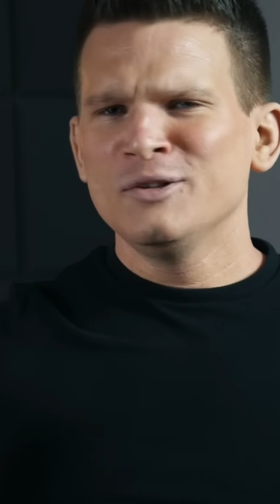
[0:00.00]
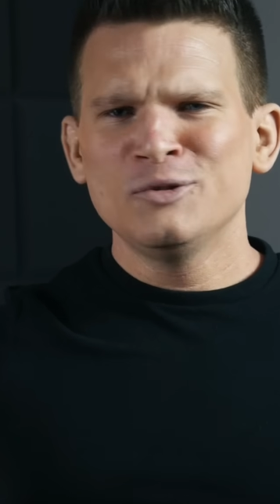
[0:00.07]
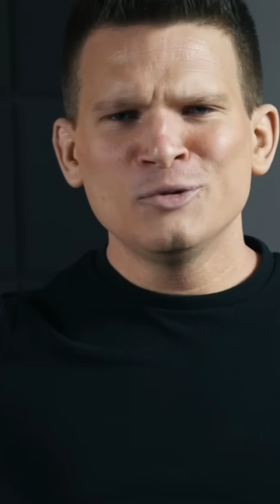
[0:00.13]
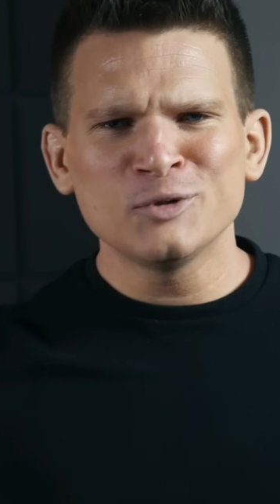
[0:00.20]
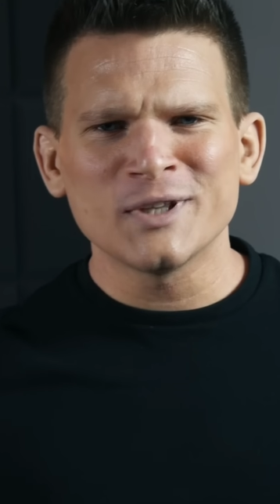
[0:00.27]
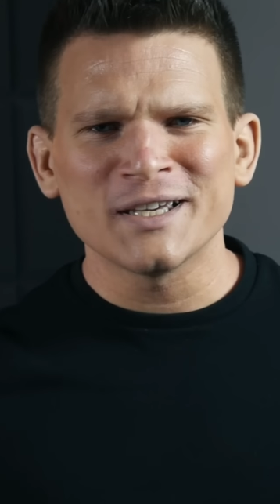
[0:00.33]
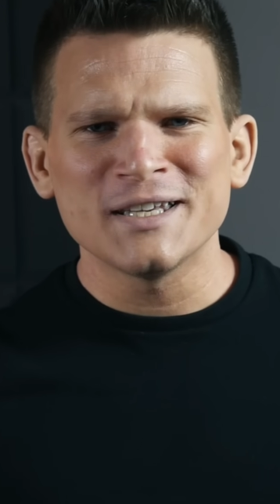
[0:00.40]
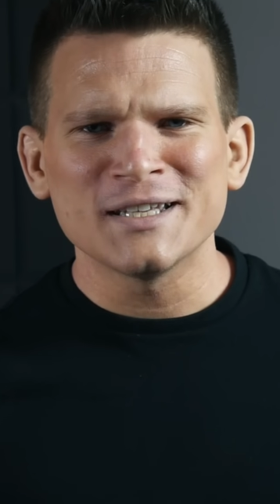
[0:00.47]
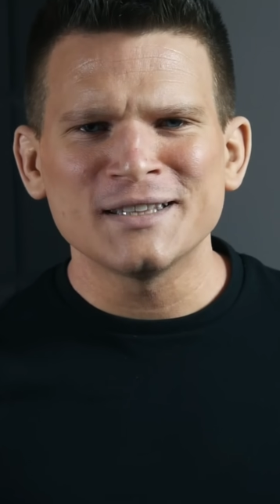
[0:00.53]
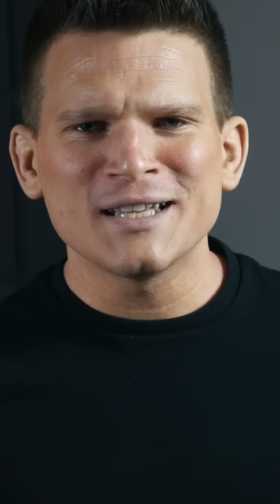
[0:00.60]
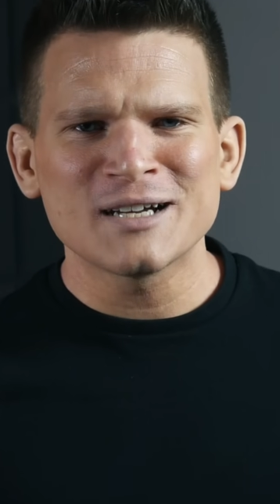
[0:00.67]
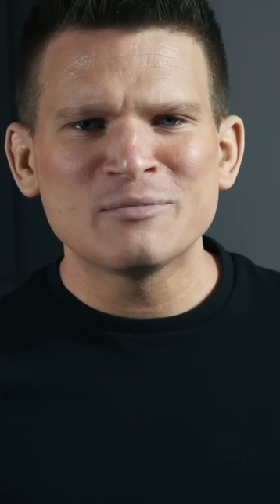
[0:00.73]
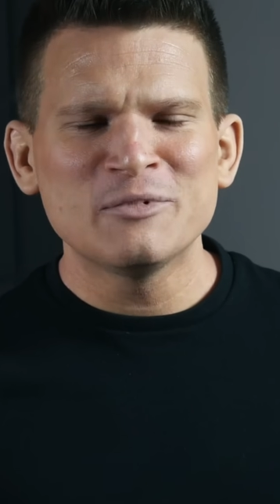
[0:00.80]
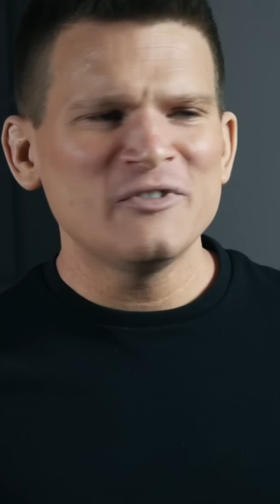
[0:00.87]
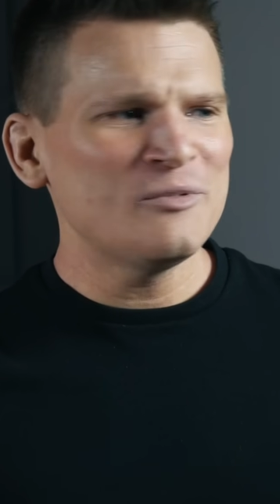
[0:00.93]
Tutaj
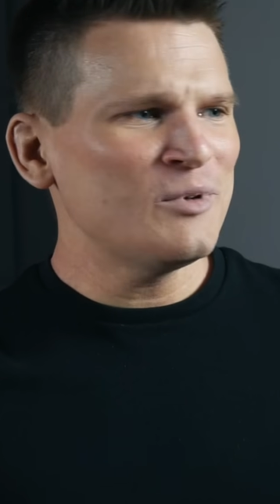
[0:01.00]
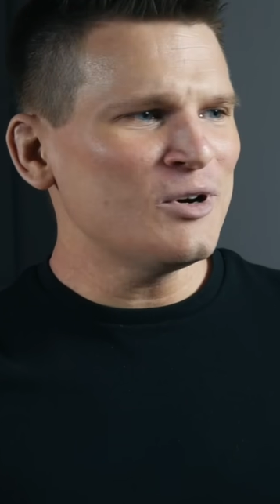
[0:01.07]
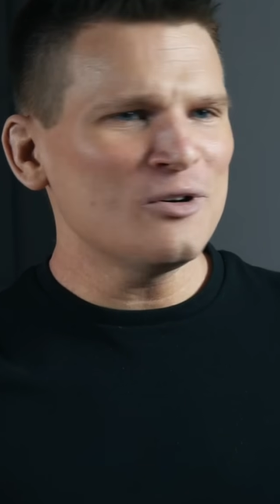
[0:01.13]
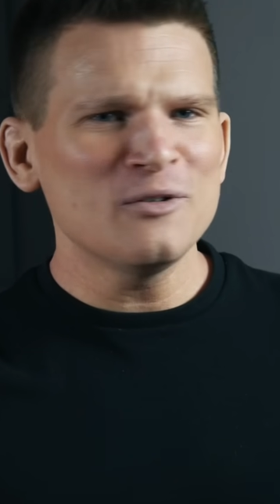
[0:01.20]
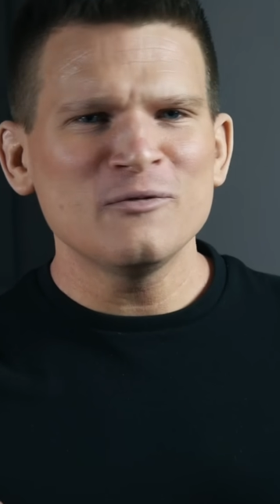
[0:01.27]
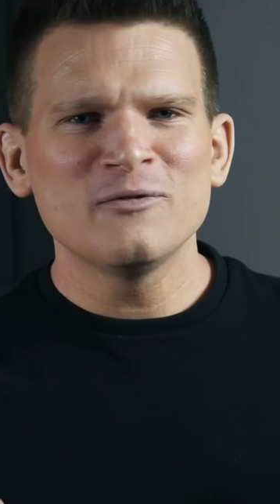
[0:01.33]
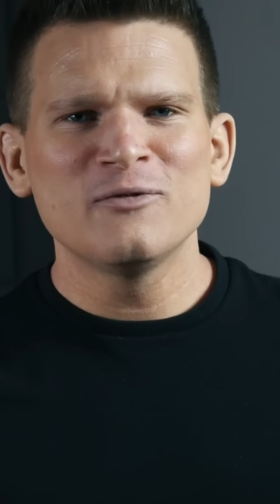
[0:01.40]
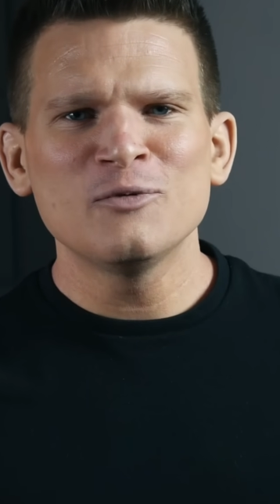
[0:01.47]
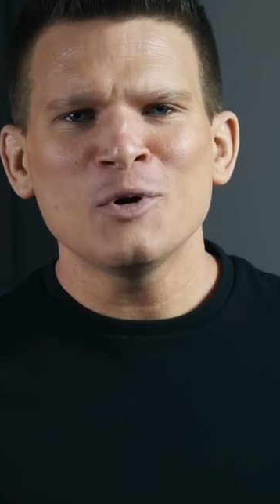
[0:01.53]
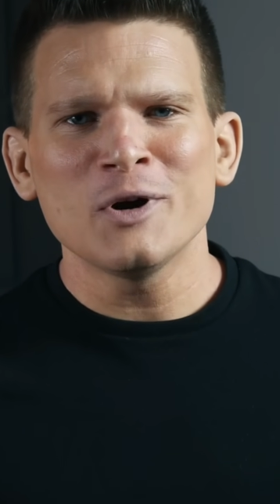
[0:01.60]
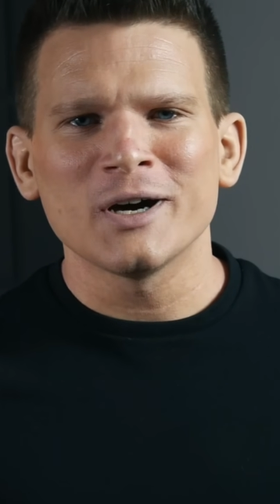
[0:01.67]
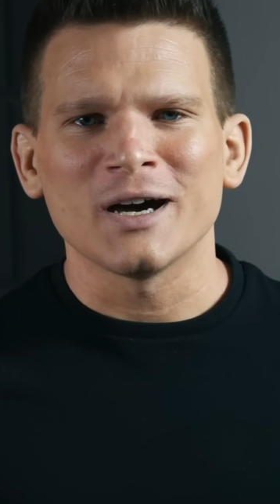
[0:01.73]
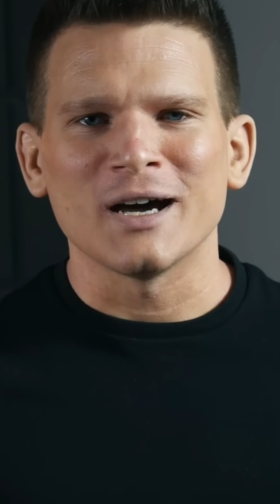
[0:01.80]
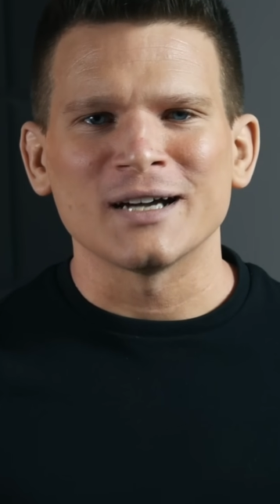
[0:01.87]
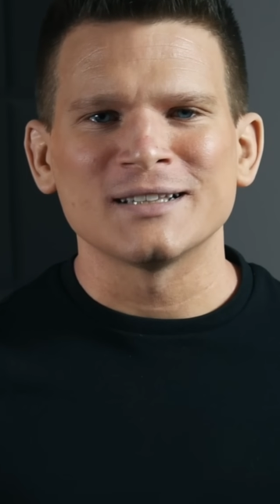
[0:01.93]
jednak mówimy o
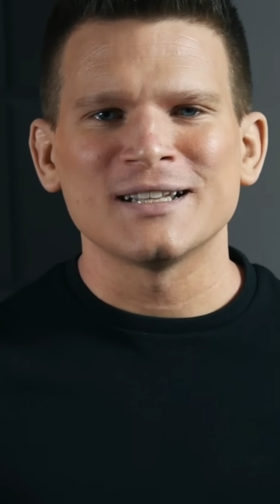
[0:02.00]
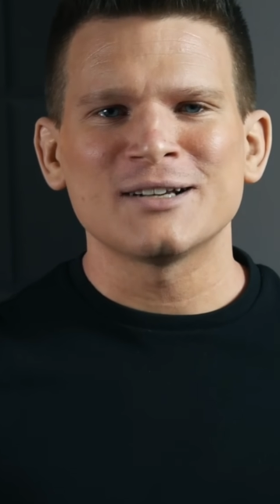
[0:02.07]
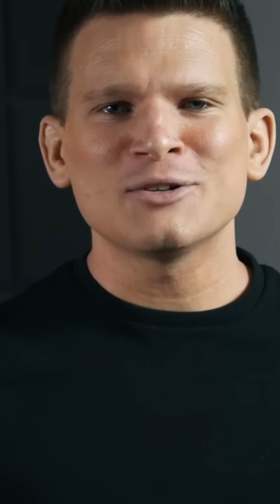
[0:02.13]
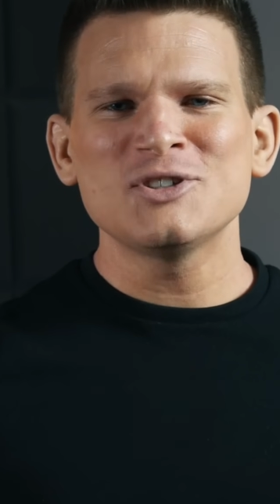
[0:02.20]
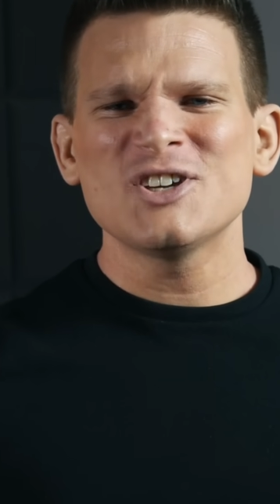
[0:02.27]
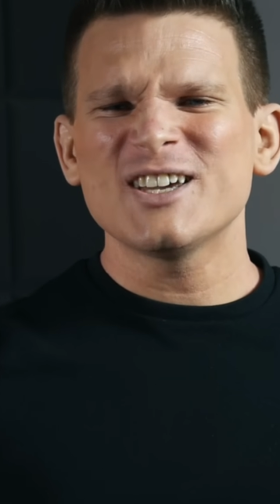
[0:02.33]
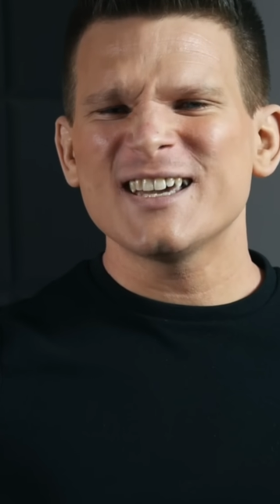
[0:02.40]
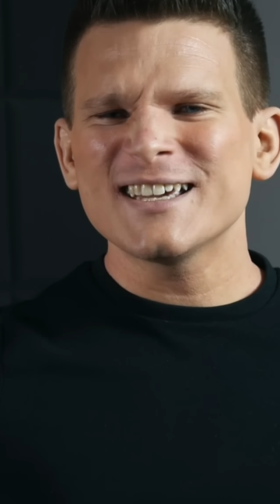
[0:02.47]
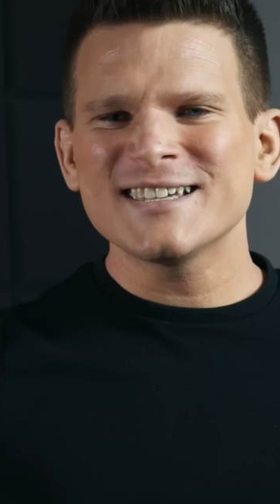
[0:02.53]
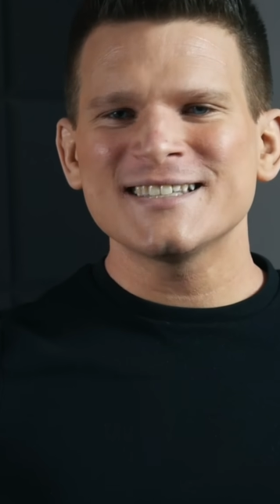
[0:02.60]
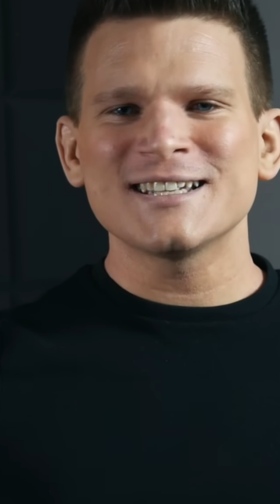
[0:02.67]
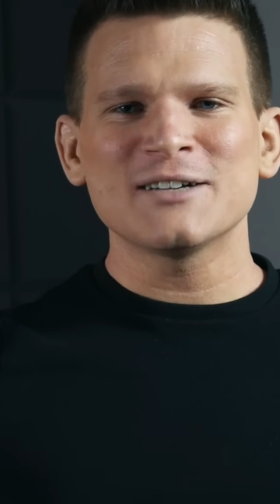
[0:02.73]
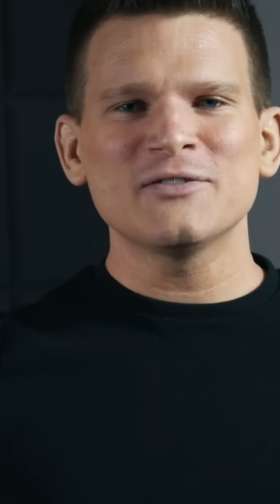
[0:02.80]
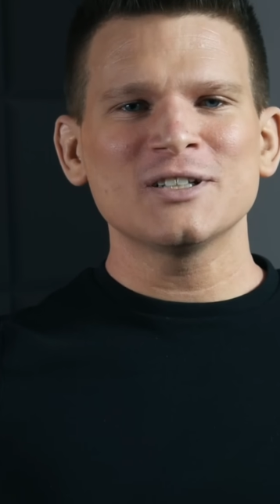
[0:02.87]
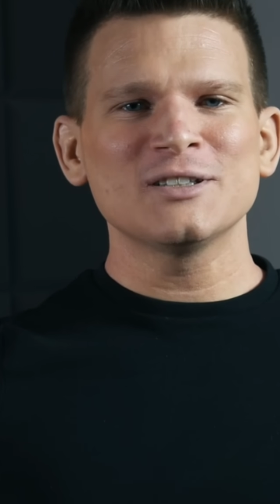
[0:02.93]
Włochach, narodzie
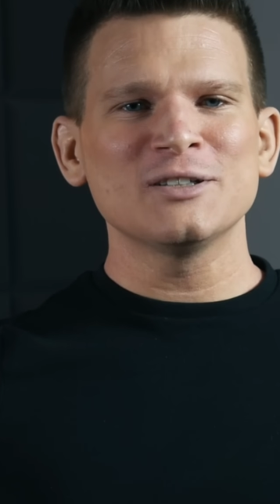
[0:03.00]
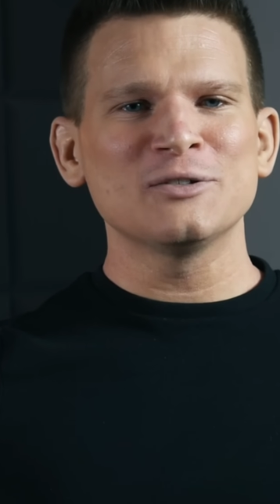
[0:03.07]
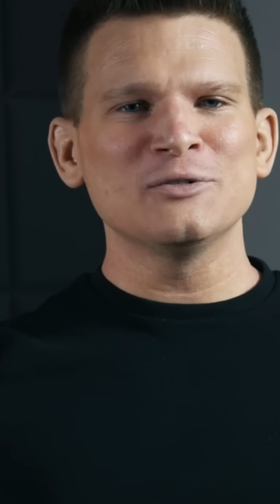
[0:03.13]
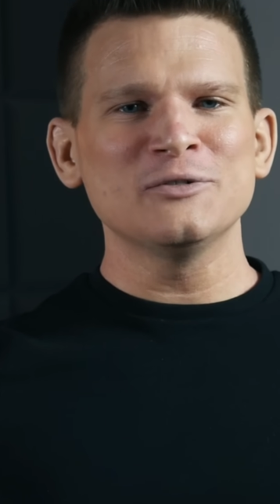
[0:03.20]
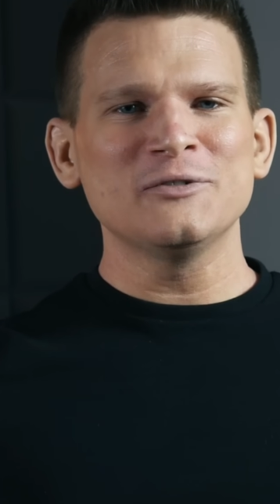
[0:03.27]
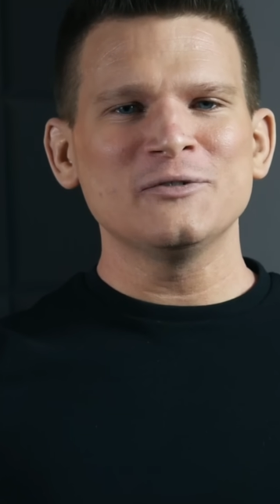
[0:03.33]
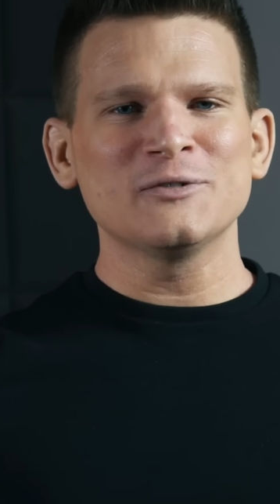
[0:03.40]
ekstrawertyków,